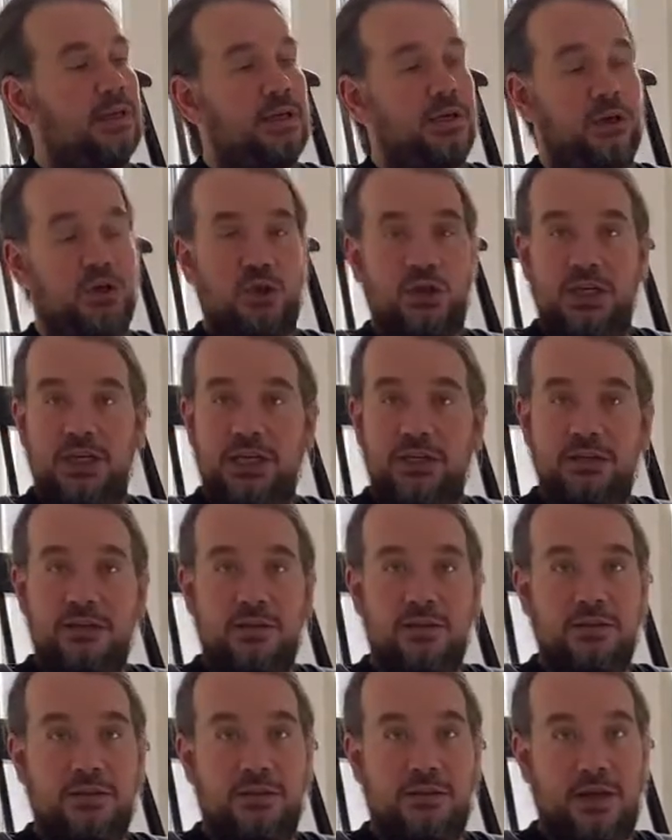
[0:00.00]

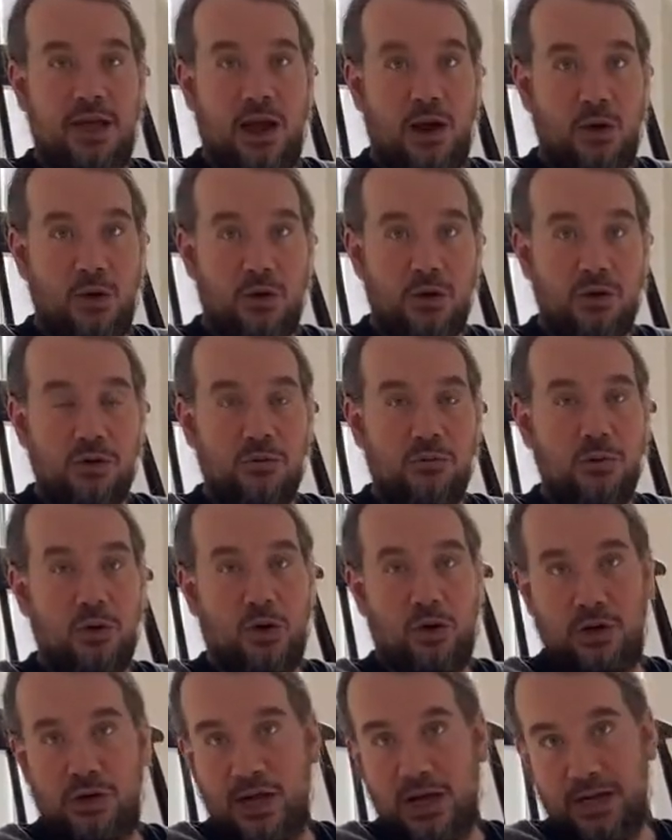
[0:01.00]
steht, auch
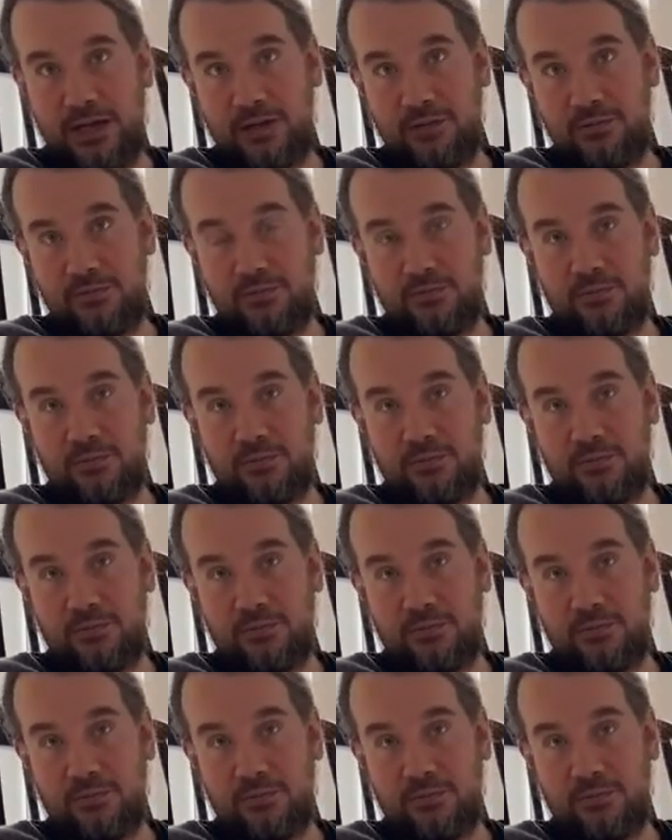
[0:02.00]
online.